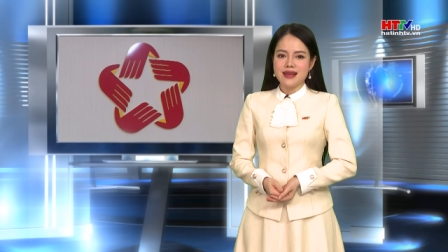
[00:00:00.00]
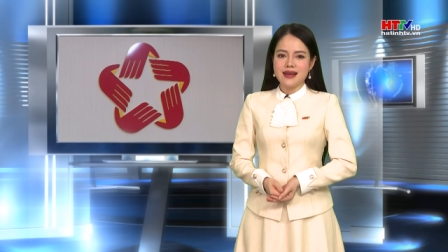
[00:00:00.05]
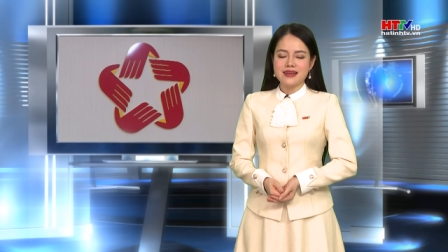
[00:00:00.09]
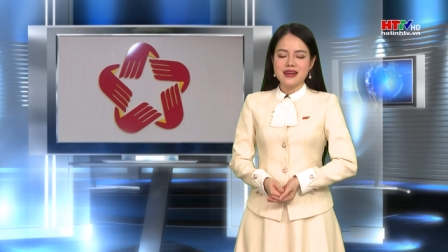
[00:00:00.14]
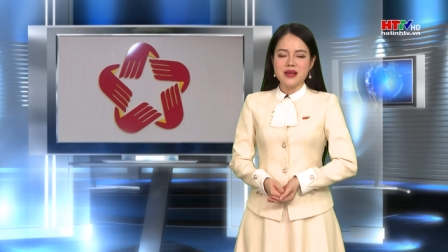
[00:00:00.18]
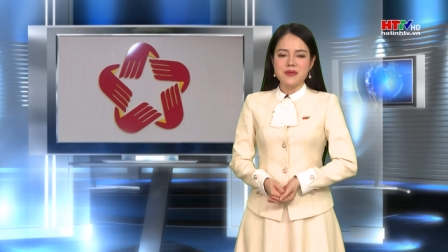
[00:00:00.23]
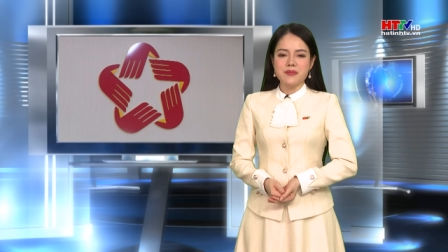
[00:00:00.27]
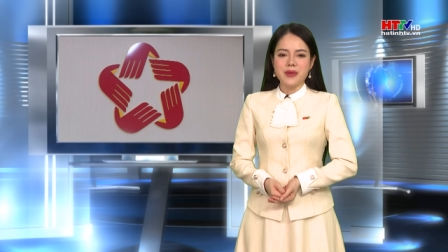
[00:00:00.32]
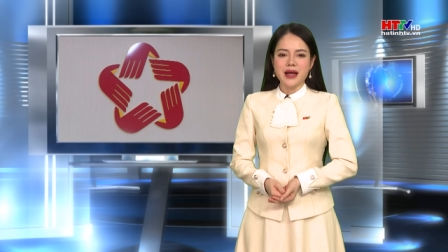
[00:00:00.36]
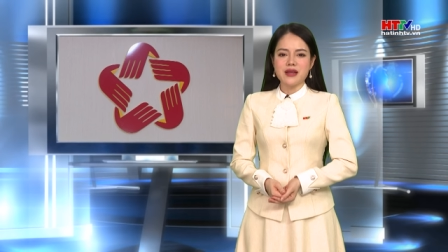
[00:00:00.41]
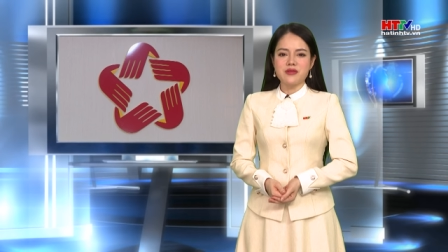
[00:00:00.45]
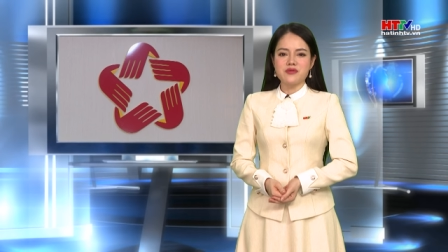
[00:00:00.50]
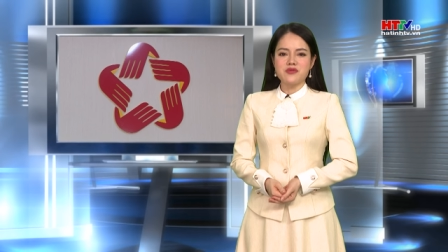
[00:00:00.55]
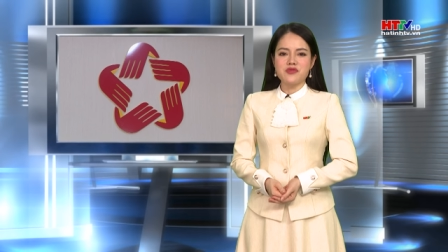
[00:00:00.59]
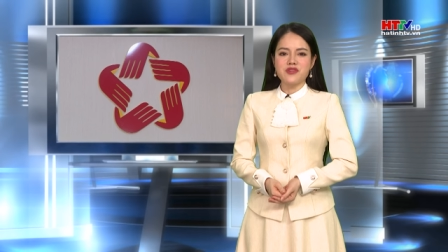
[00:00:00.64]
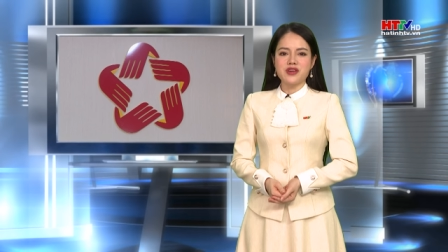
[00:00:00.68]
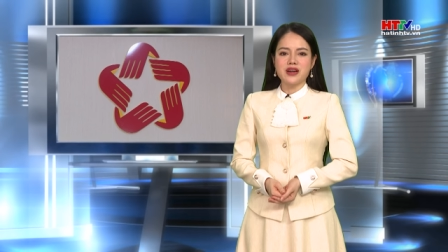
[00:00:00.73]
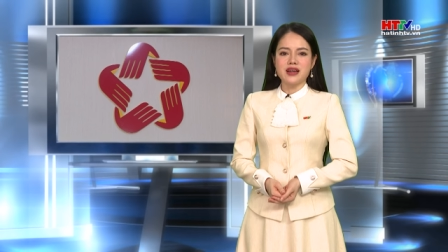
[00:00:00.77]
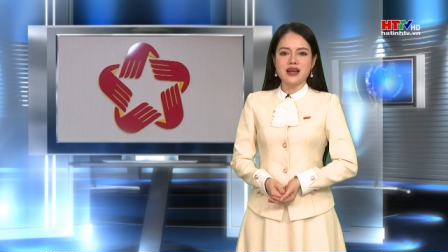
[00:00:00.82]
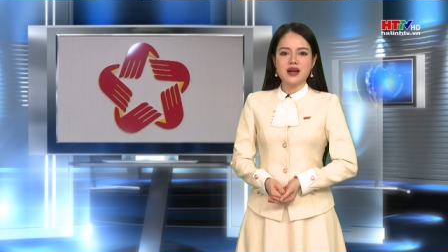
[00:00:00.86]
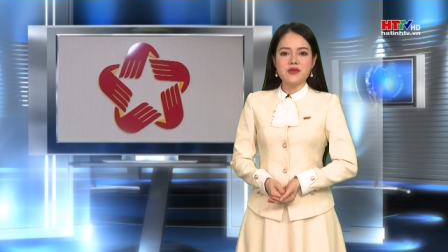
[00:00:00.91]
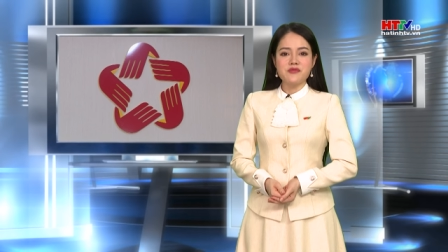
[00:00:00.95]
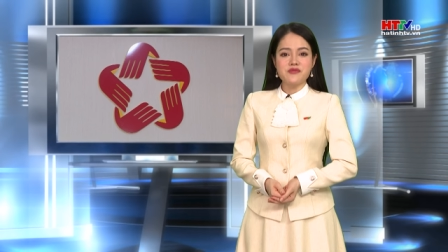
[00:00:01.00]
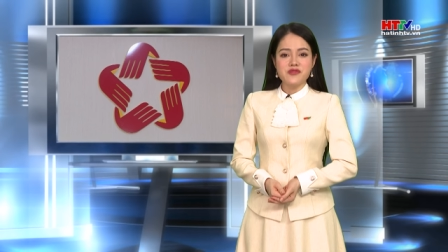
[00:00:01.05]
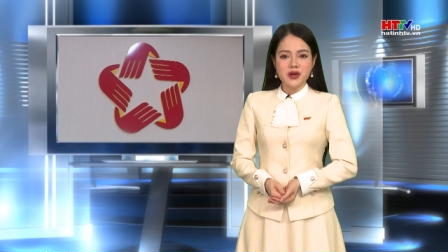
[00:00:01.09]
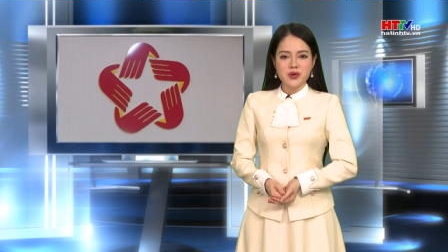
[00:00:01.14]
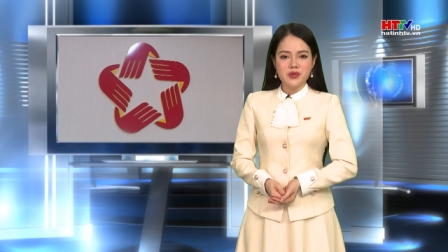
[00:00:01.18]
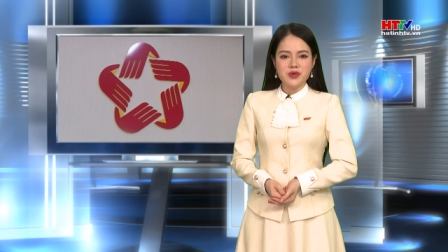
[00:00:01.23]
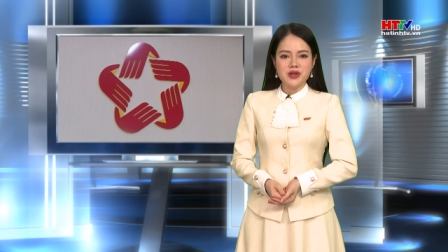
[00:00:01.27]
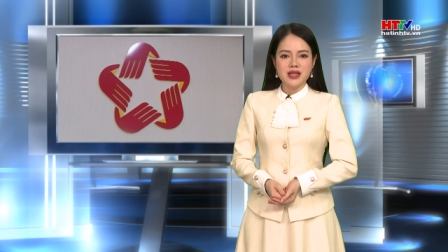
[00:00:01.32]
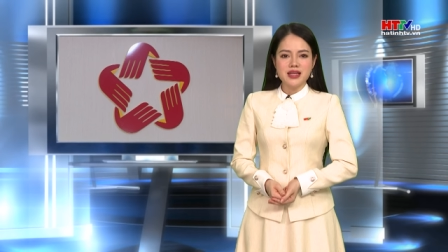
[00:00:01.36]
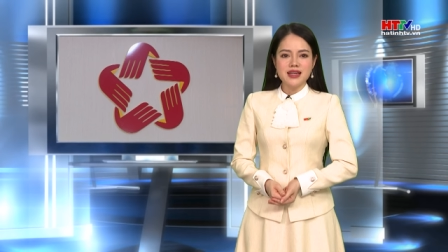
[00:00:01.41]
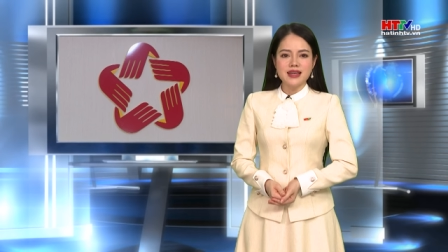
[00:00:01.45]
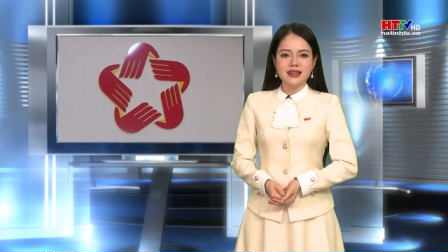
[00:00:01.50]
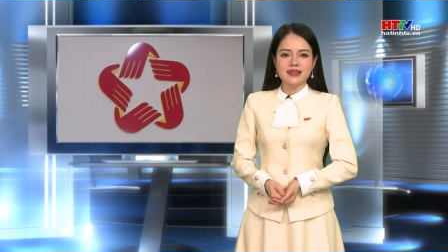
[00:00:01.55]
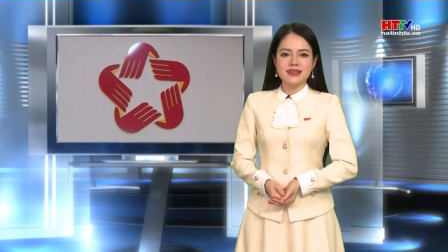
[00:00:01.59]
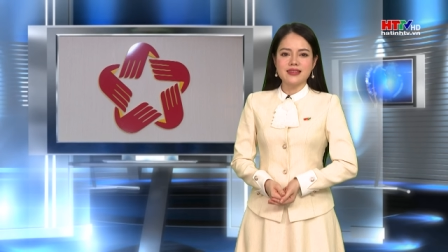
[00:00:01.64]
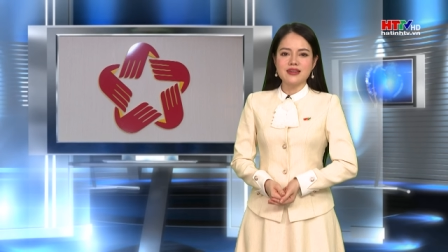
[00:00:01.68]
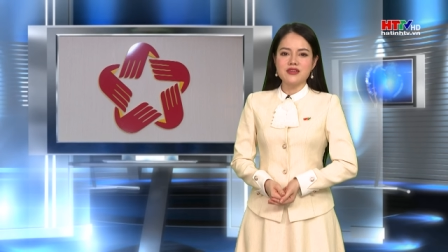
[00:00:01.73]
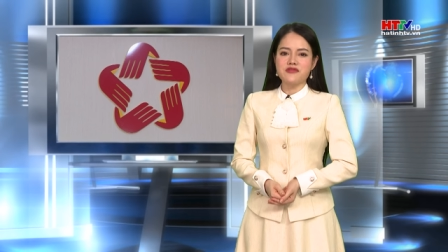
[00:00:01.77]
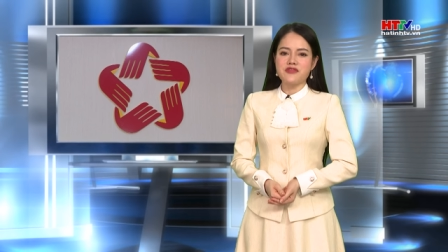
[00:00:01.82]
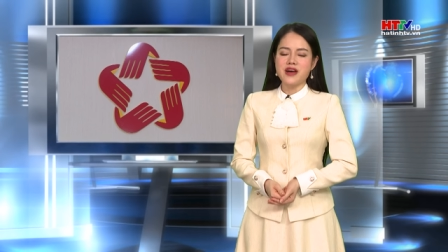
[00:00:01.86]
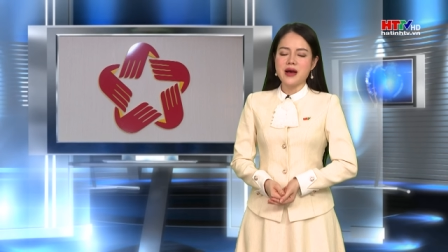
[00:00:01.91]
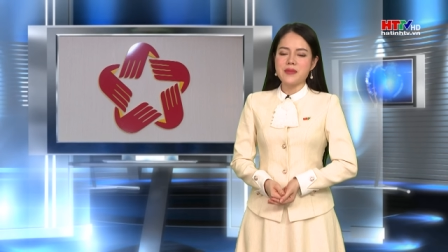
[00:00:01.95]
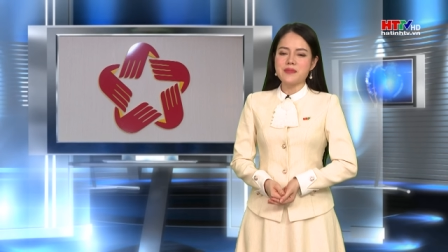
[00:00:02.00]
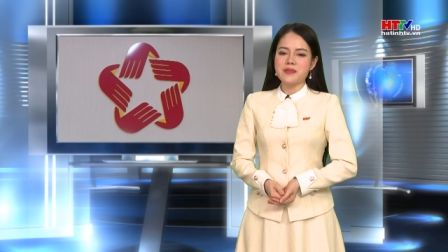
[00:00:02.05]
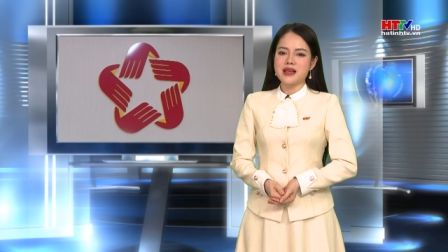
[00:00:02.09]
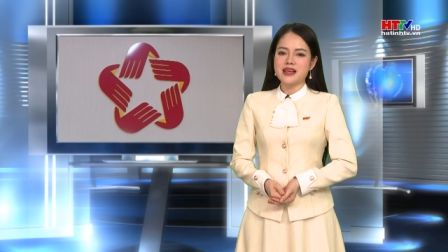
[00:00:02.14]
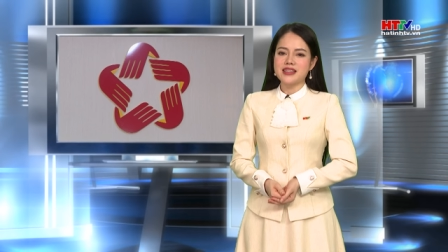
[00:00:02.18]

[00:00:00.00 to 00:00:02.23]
đẩy mạnh việc cấp phiếu lý lịch tư pháp